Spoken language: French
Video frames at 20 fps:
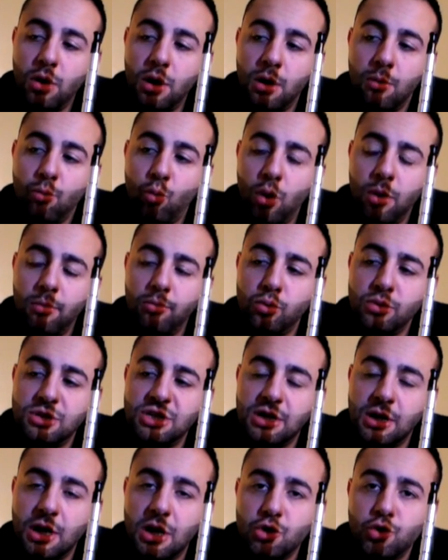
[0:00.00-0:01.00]
un, moins bon
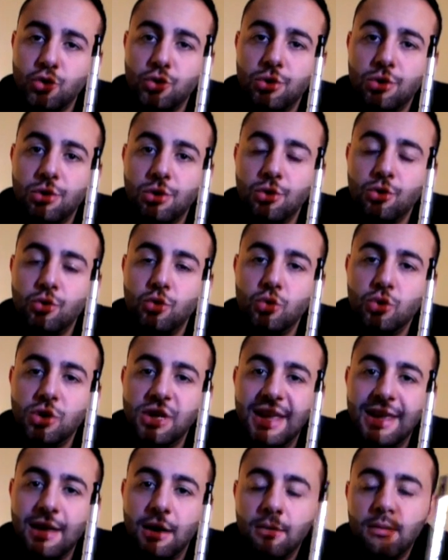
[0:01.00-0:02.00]
tirage qu'une
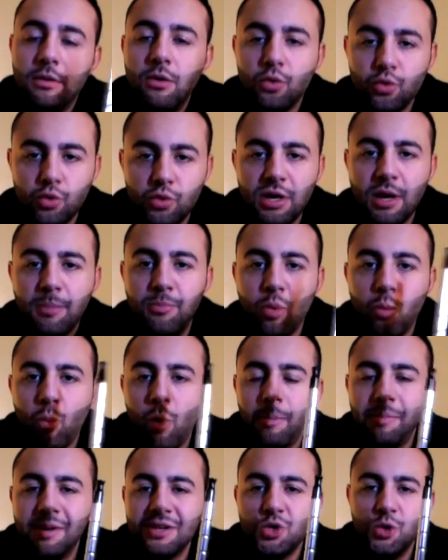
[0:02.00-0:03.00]
Kaya, en tout cas pour
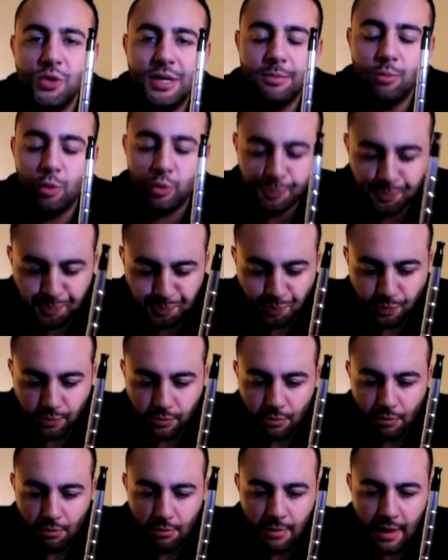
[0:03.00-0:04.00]
moi personnellement.
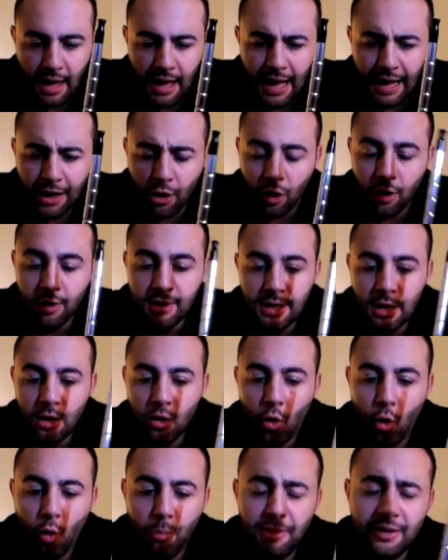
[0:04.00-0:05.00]
Alors,
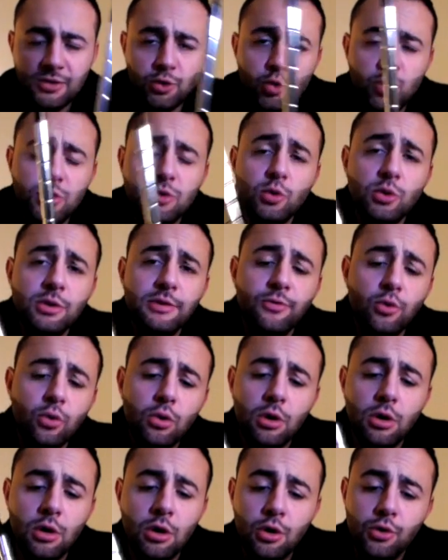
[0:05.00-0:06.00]
on passe tout de suite au
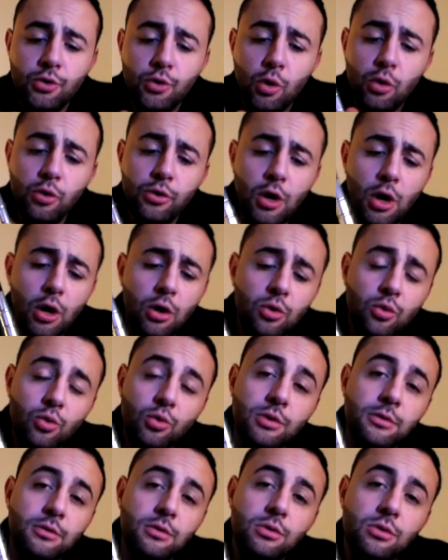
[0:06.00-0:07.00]
niveau euh, de l'odeur
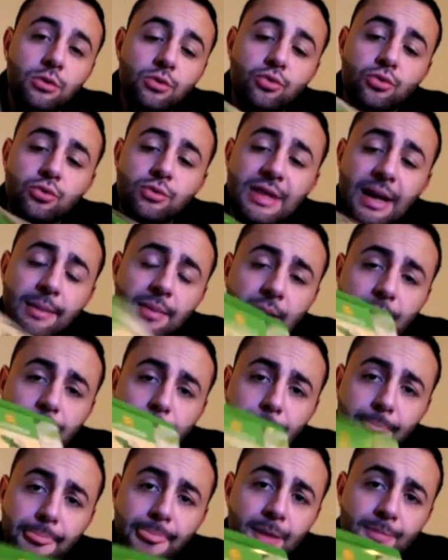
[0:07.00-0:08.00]
du,
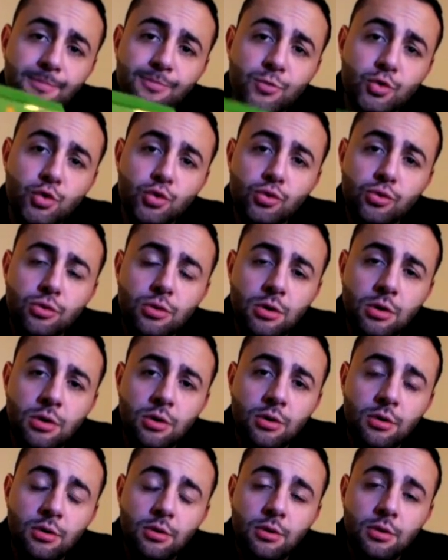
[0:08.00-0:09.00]
tabac, du
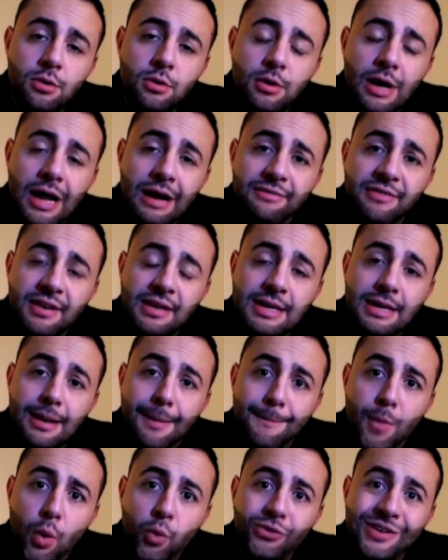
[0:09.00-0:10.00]
Alpha
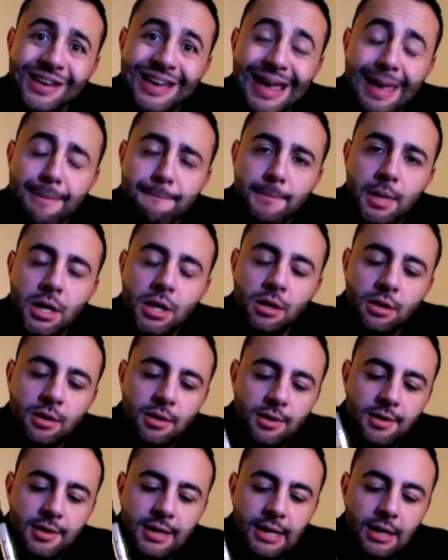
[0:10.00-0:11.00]
Kermant crème.
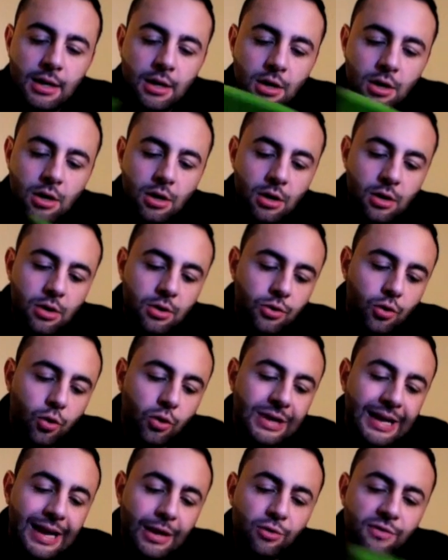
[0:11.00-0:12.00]

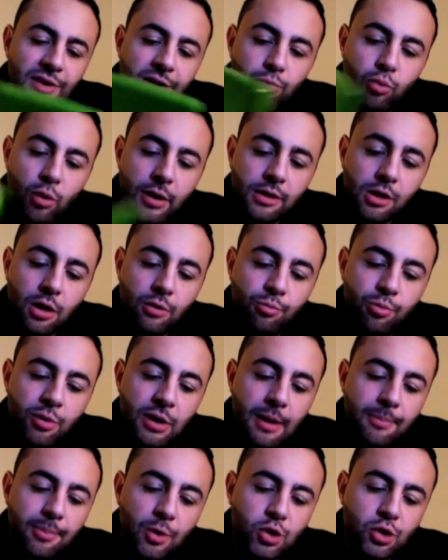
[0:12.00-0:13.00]
Donc la nouvelle boîte, comme vous
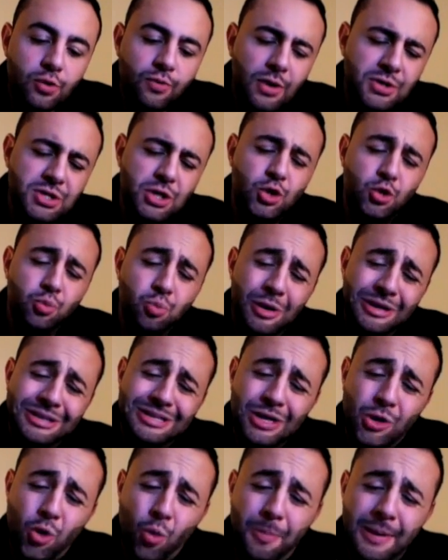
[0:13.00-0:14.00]
pouvez l'apercevoir, c'est une boîte
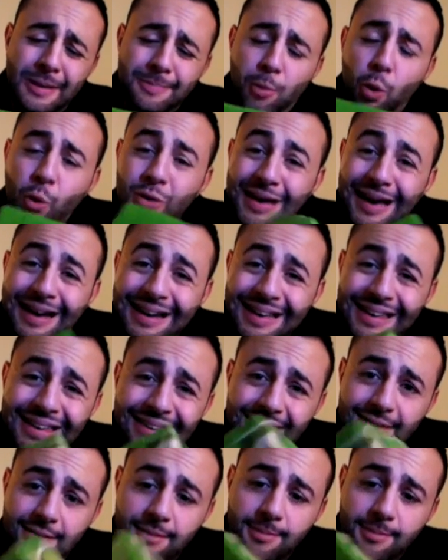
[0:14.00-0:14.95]
qui est complètement carrée,